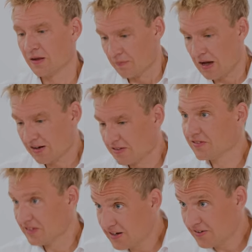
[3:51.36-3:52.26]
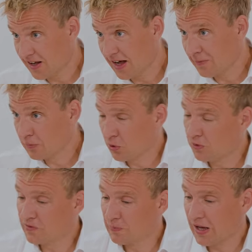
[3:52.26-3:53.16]
Mara, diesen Tennisarm
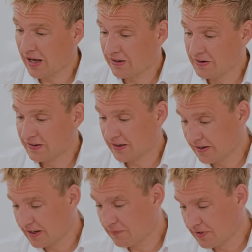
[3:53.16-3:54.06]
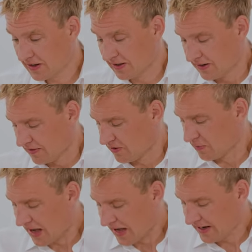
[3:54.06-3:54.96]
können wir behandeln, indem wir
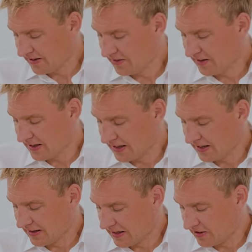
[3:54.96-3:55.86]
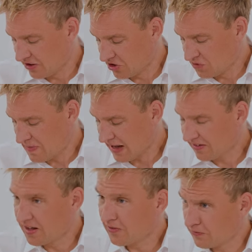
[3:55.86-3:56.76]
zum einen den
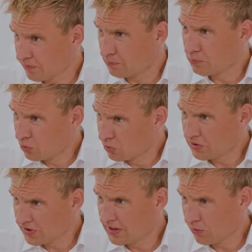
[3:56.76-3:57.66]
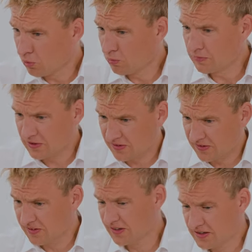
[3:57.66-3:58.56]
schmerzhaften Punkt hier oben
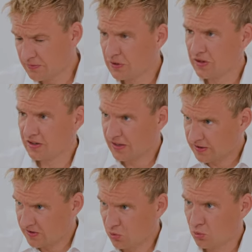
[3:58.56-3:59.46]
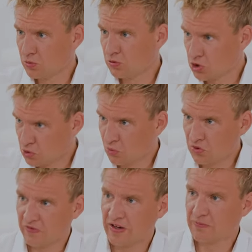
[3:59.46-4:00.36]
gezielt mit Injektionen,
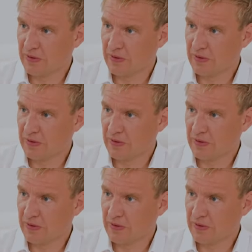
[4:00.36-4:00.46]
Stoßwelle,